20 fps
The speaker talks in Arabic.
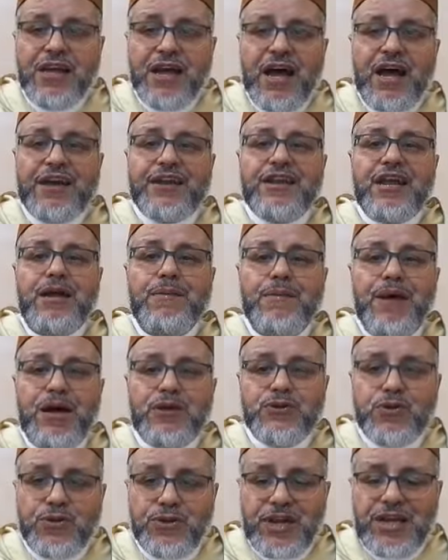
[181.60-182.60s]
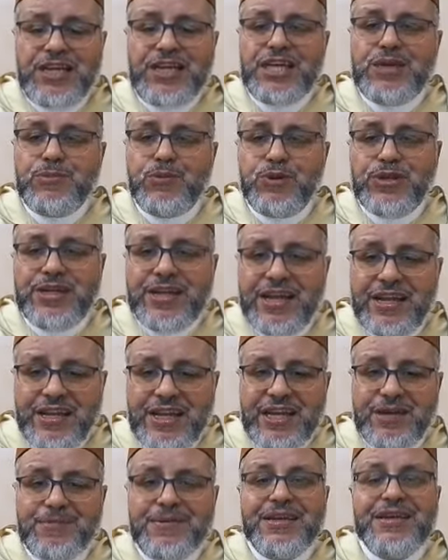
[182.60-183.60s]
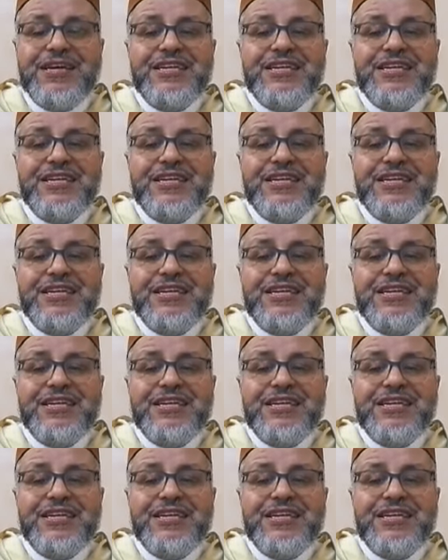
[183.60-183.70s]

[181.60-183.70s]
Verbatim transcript: الرحمن الرحيم الكريم